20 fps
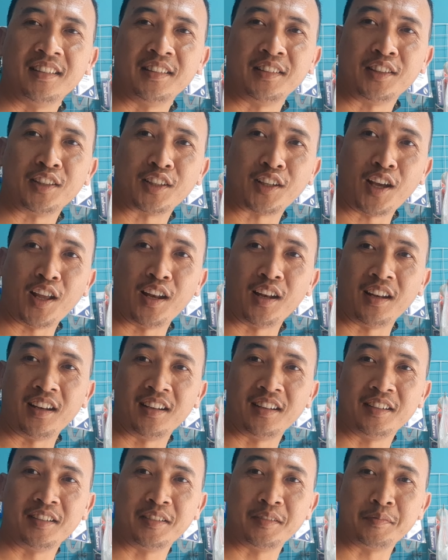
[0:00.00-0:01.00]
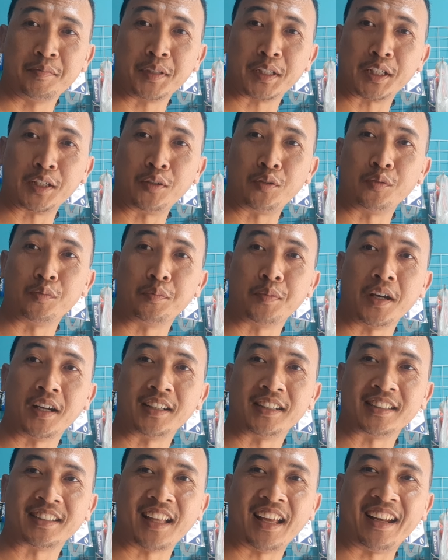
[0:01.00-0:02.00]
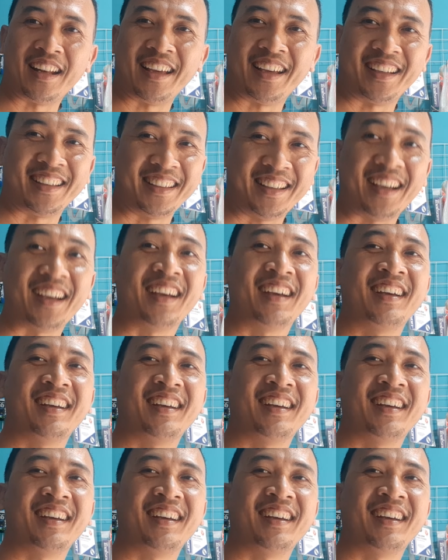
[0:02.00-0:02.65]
tinggal bikin lubang di tanah ya